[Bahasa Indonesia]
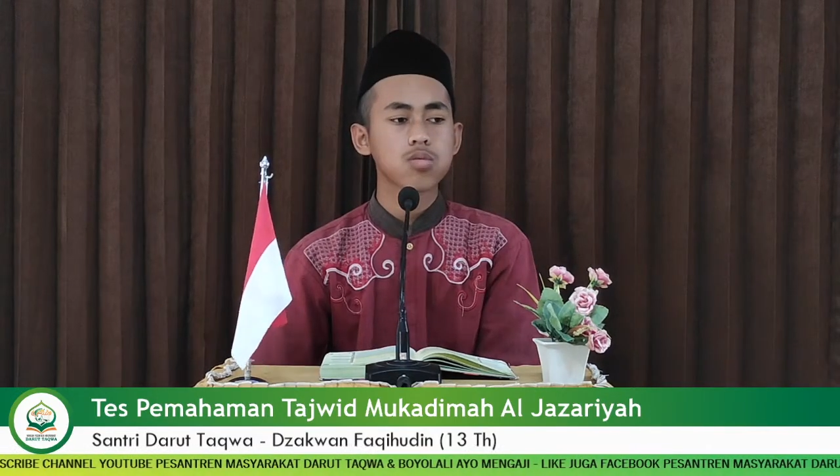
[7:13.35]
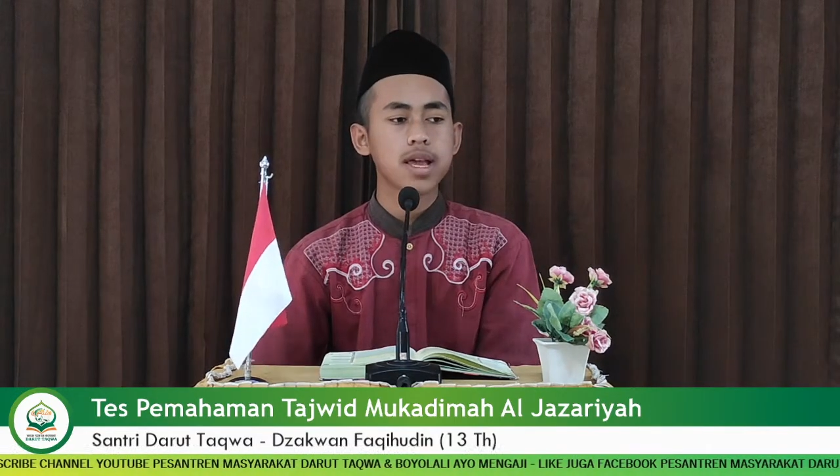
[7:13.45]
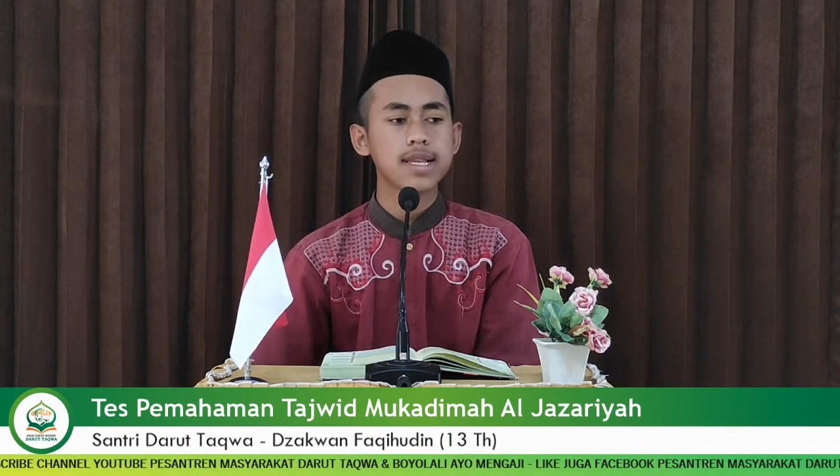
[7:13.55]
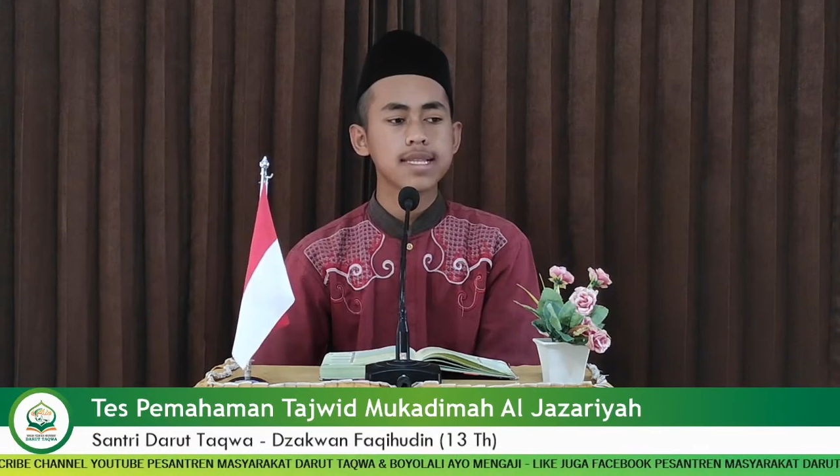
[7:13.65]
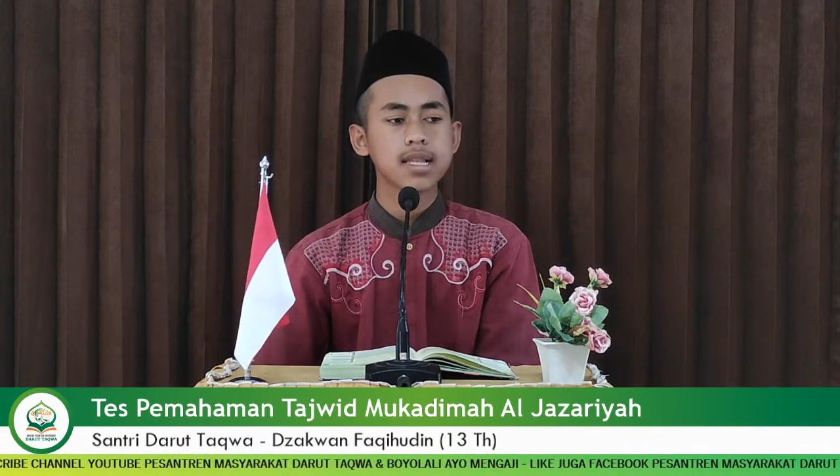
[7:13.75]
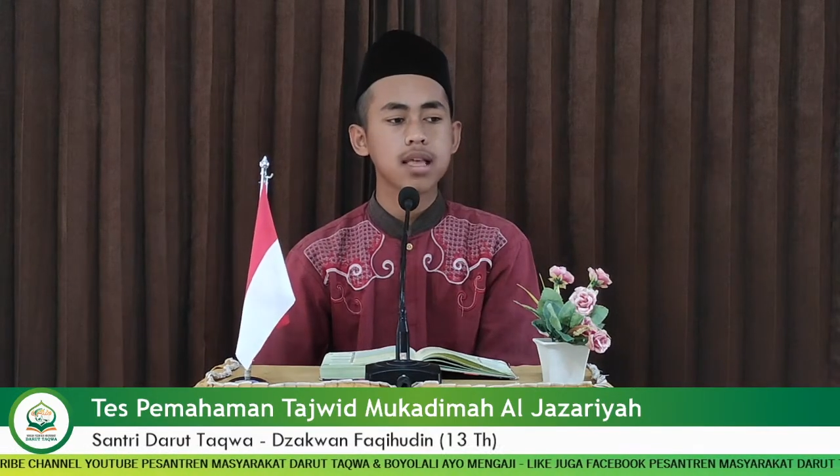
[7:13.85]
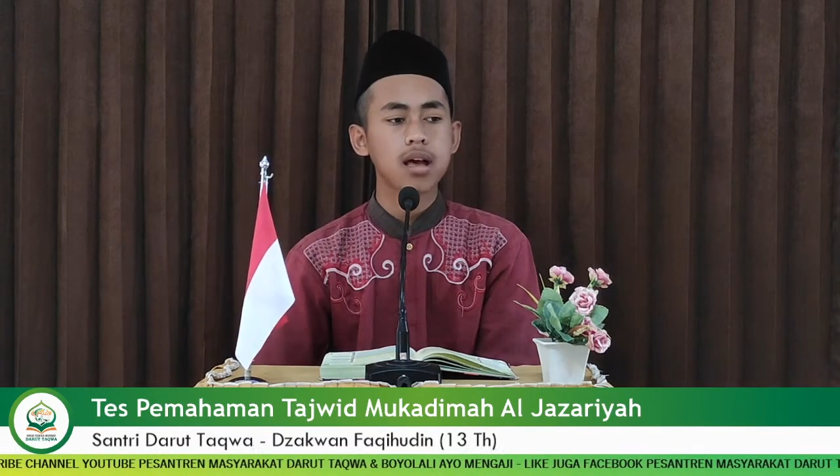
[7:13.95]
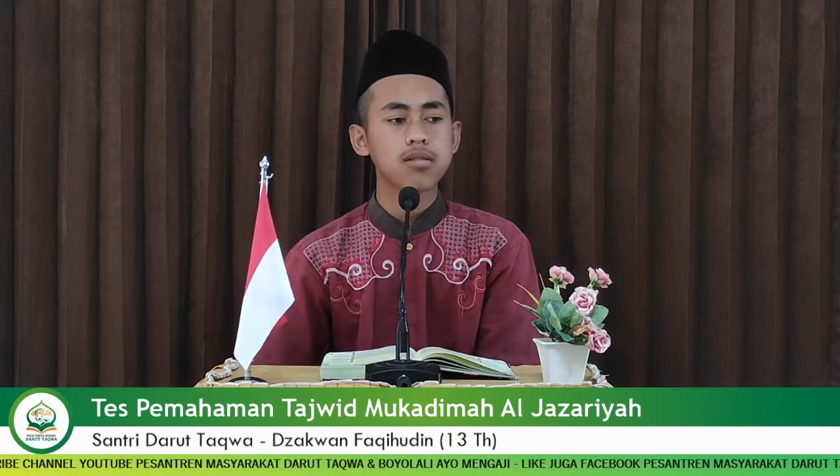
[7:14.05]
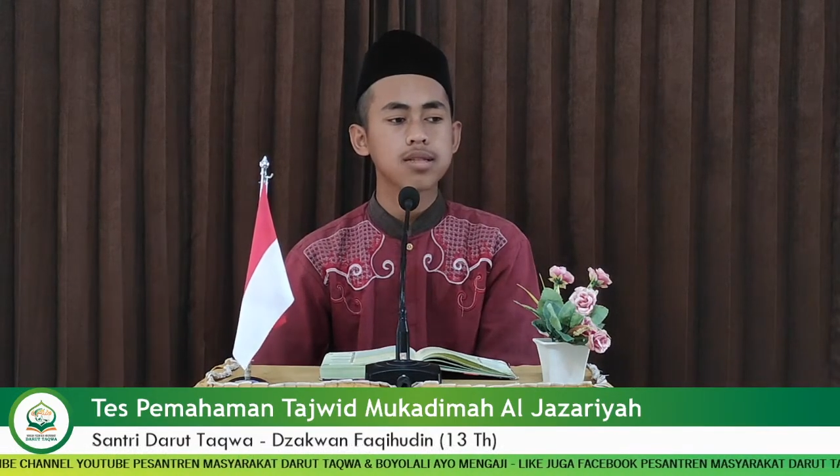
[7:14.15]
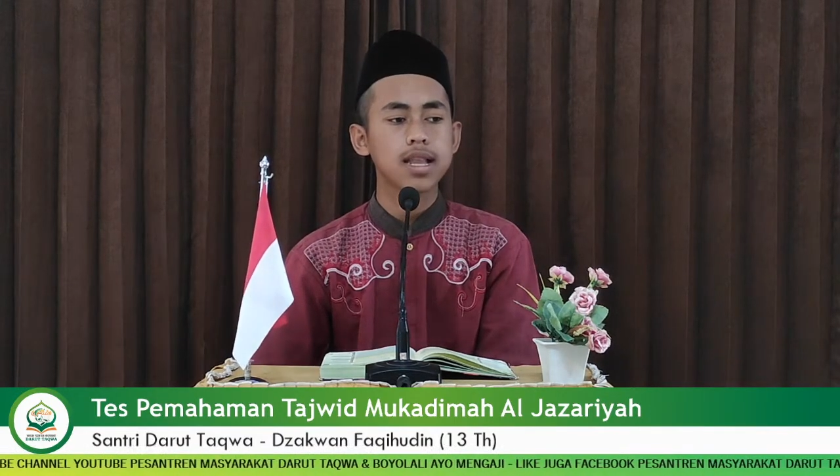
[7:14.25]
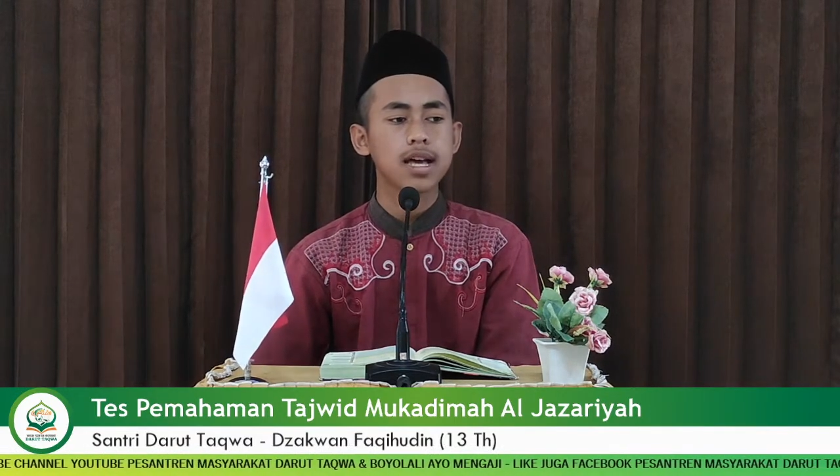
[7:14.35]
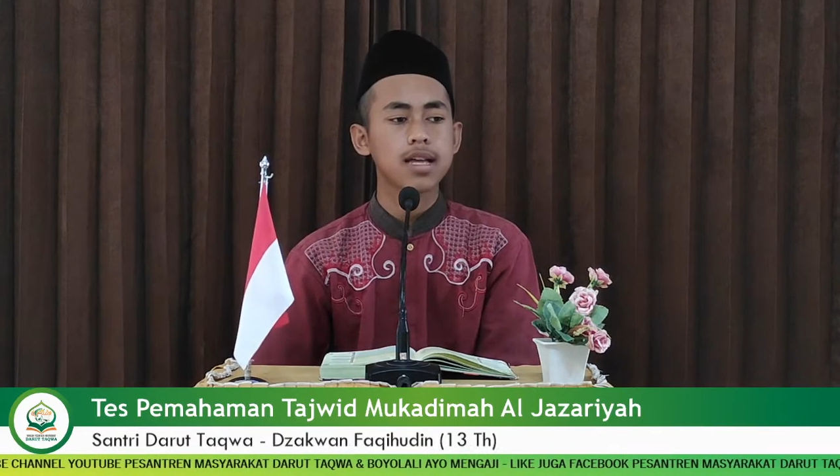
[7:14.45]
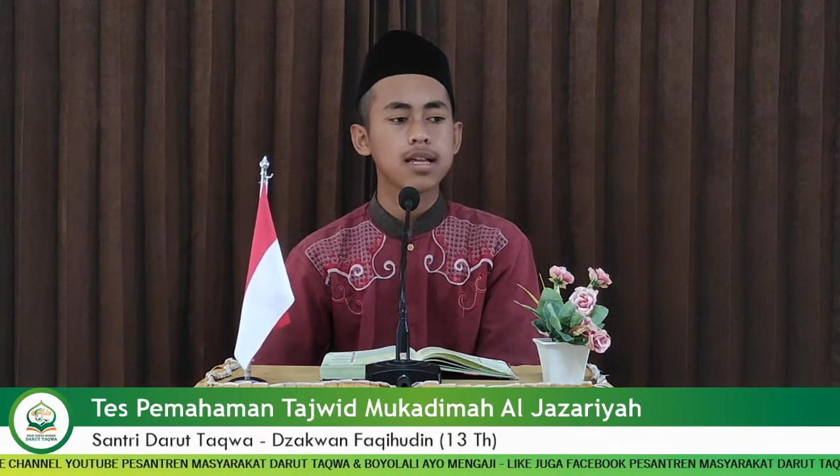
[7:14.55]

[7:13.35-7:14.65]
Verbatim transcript: ليست أصلا